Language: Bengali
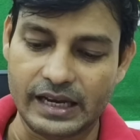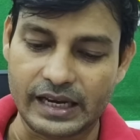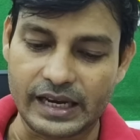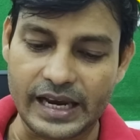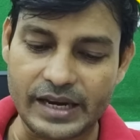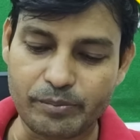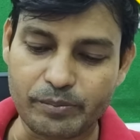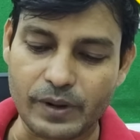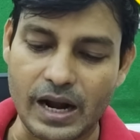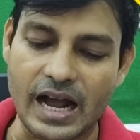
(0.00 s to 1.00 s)
এই
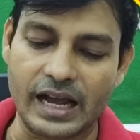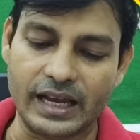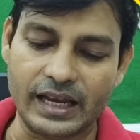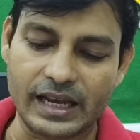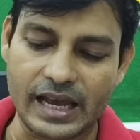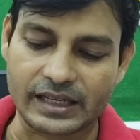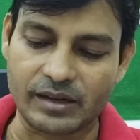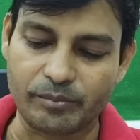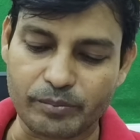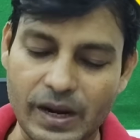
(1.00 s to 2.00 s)
প্রায় একটা
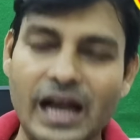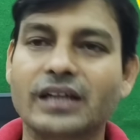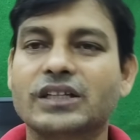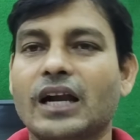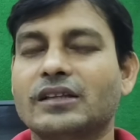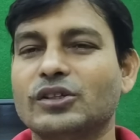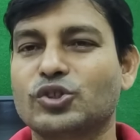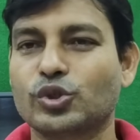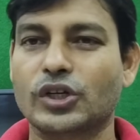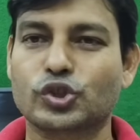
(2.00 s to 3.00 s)
প্রায় সাড়ে তিনশো
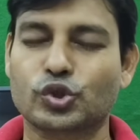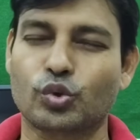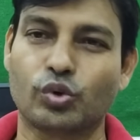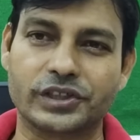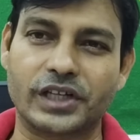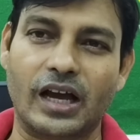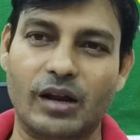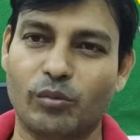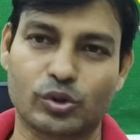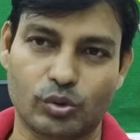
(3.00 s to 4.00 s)
চারশো কোটি টাকার
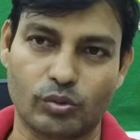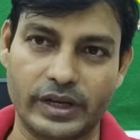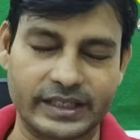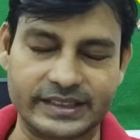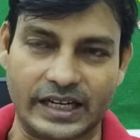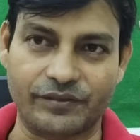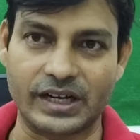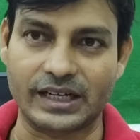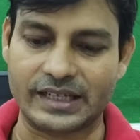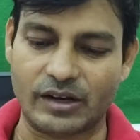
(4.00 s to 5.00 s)
মতো এক্স্যাক্ট ফিগারটা
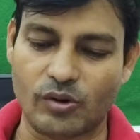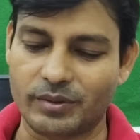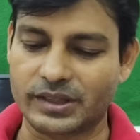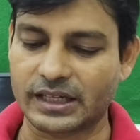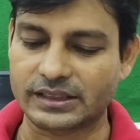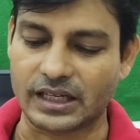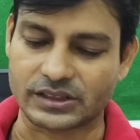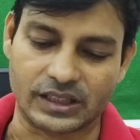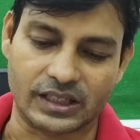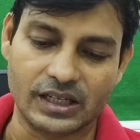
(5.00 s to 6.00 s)
এখনো আমাদের কাছে আসেনি
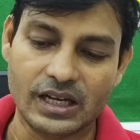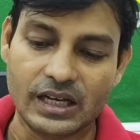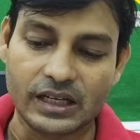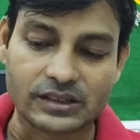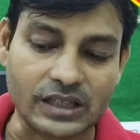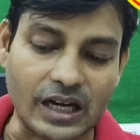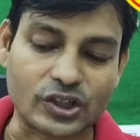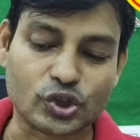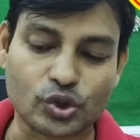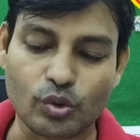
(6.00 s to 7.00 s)
চারশো
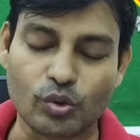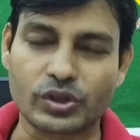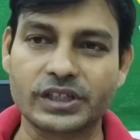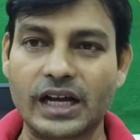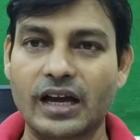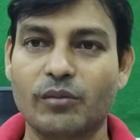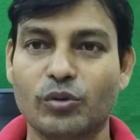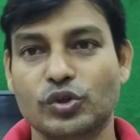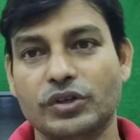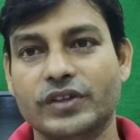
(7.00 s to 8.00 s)
কোটি টাকার মতো
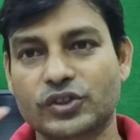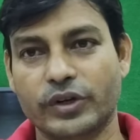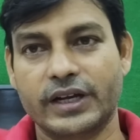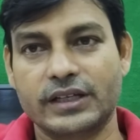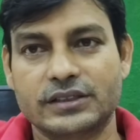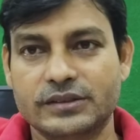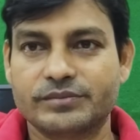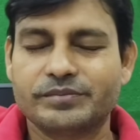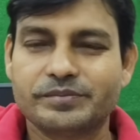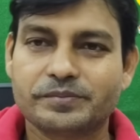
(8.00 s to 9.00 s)
ইনভেস্ট হয়ে গেছে
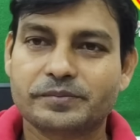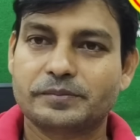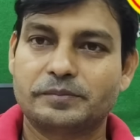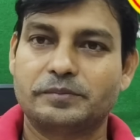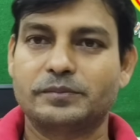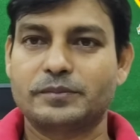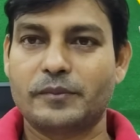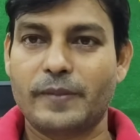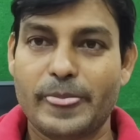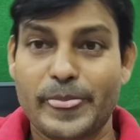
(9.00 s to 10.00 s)

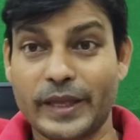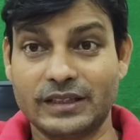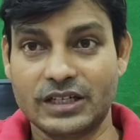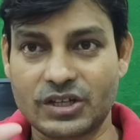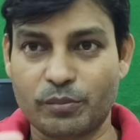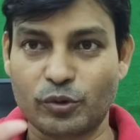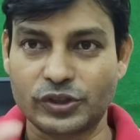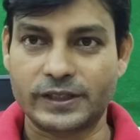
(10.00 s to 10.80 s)
তেত্রিশটা প্রজেক্ট